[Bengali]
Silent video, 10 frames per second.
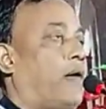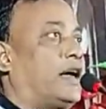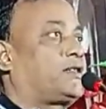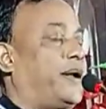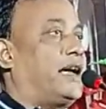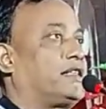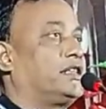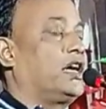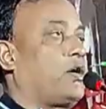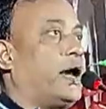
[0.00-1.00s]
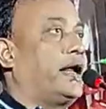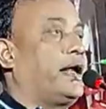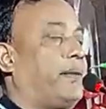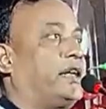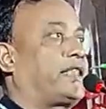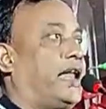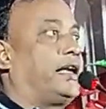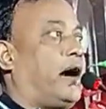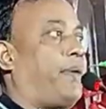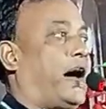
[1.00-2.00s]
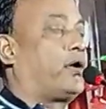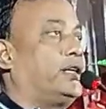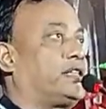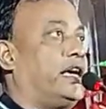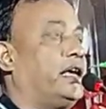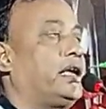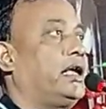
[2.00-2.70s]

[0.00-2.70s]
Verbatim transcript: আওয়াজ ফেলাছে যে ঘরের নামের তালিকা বার হয়েছে